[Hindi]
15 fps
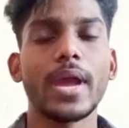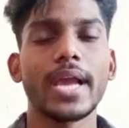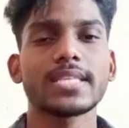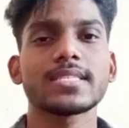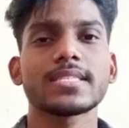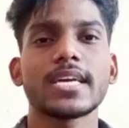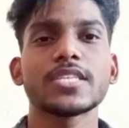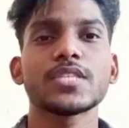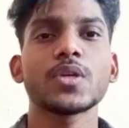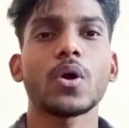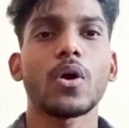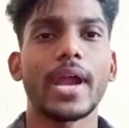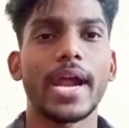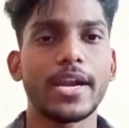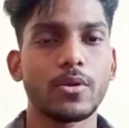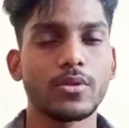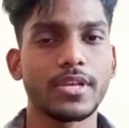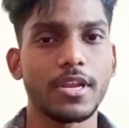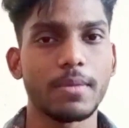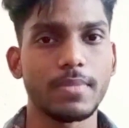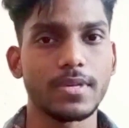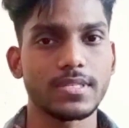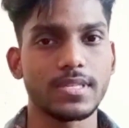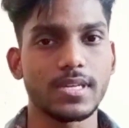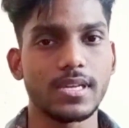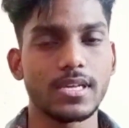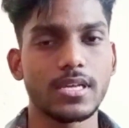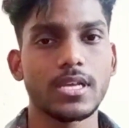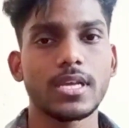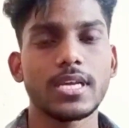एक्सरसाइज और हाइड्रोथेरेपीज के
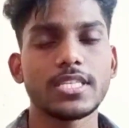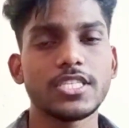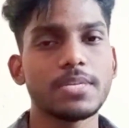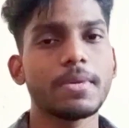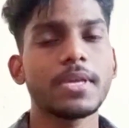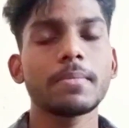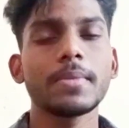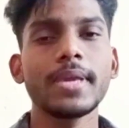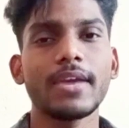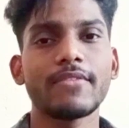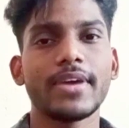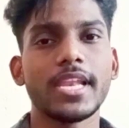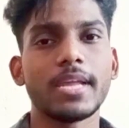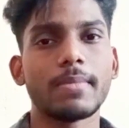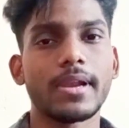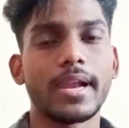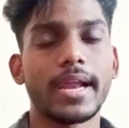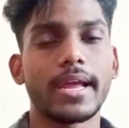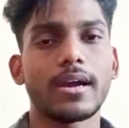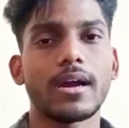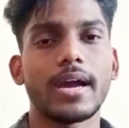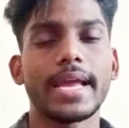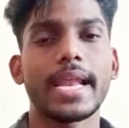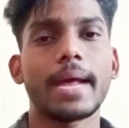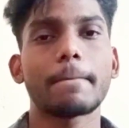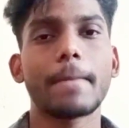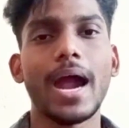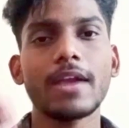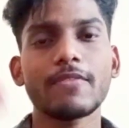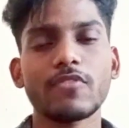लिए जिमिंग भी अवेलेबल रहेगा एंड
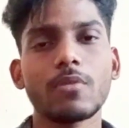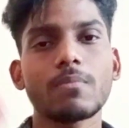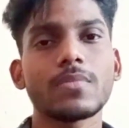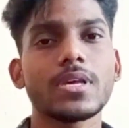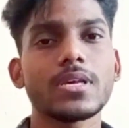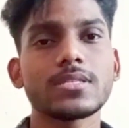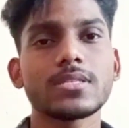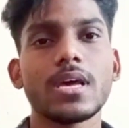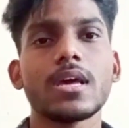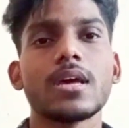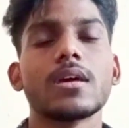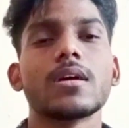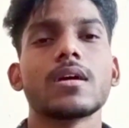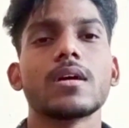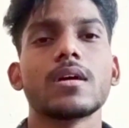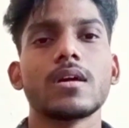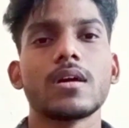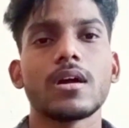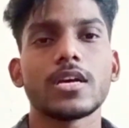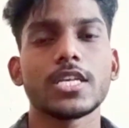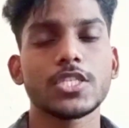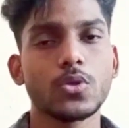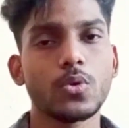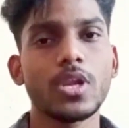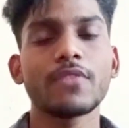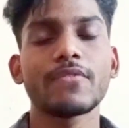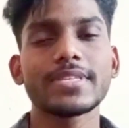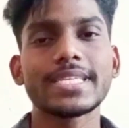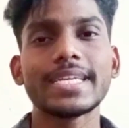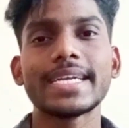अपार्ट फ्रॉम दिस स्कूलिंग
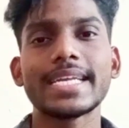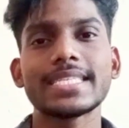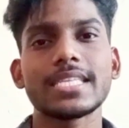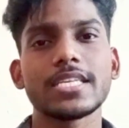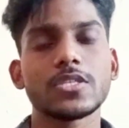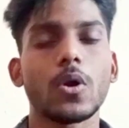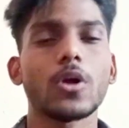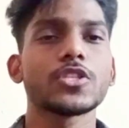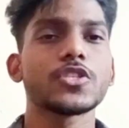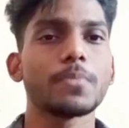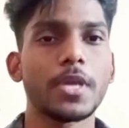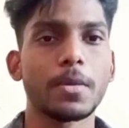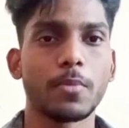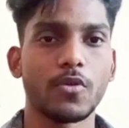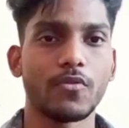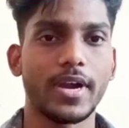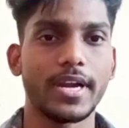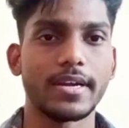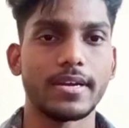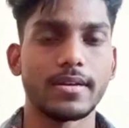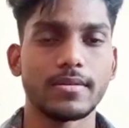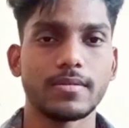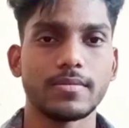फैसिलिटीज इज ऑल्सो बींग प्रोवाइडेड